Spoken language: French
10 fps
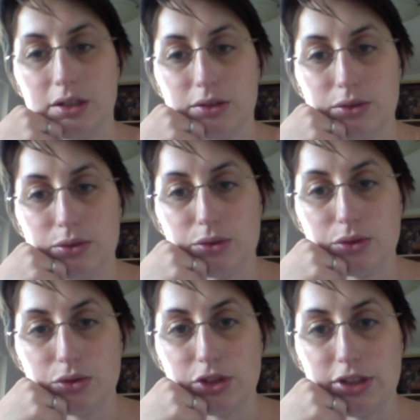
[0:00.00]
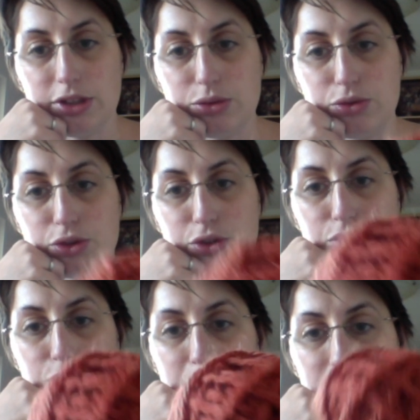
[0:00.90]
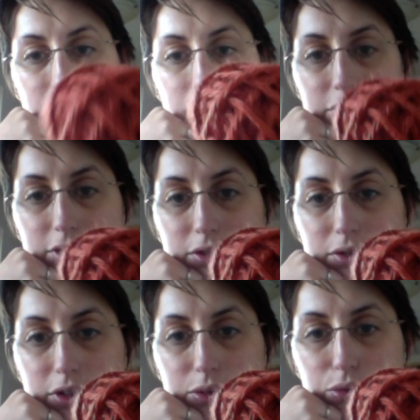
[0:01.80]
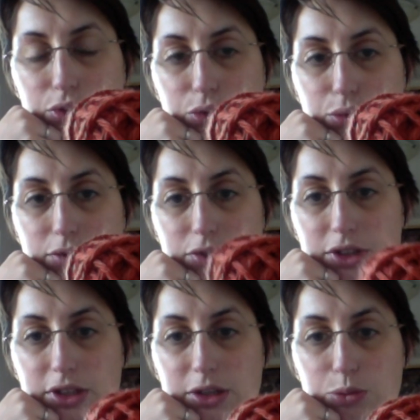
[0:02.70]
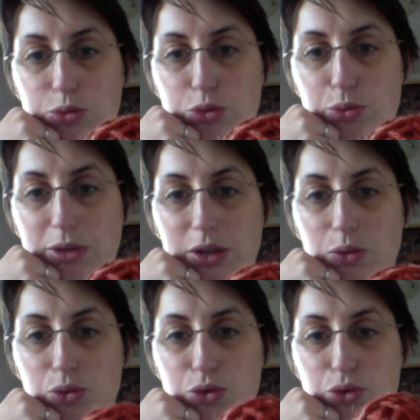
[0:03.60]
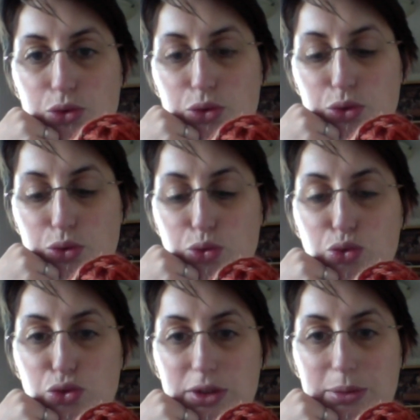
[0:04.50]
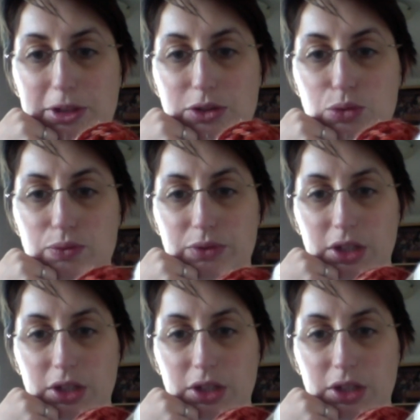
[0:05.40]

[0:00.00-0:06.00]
Donc euh, voilà, les couleurs sont magnifiques. La couleur cuivrée est un peu plus marron que rousse après tout.